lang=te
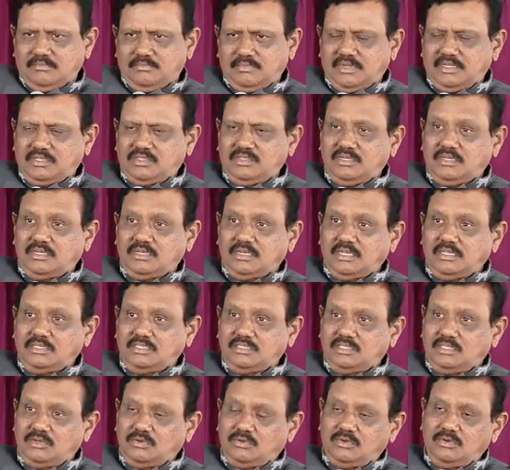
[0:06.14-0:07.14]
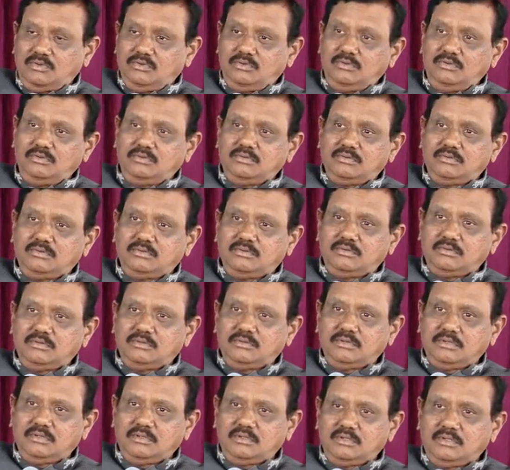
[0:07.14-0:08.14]
ప్రతి క్రైస్తవుడు
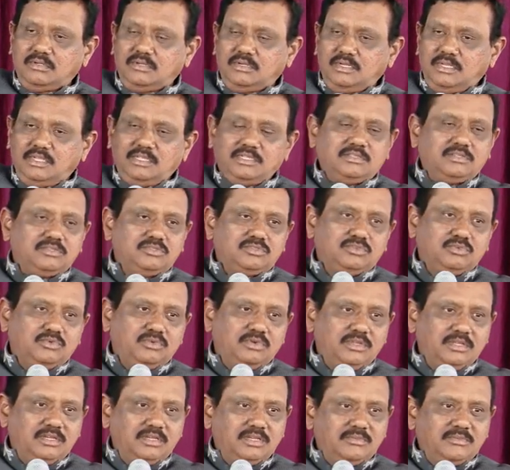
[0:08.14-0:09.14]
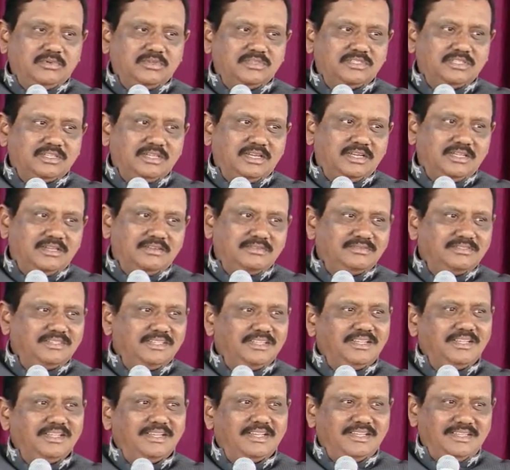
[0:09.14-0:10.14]
నీతి సూర్య నమస్కారం
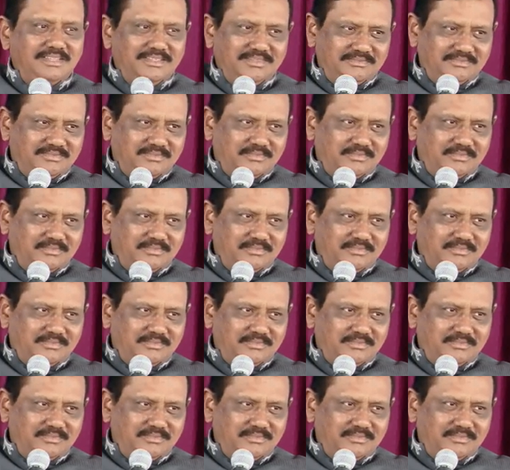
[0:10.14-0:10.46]
చేయాలి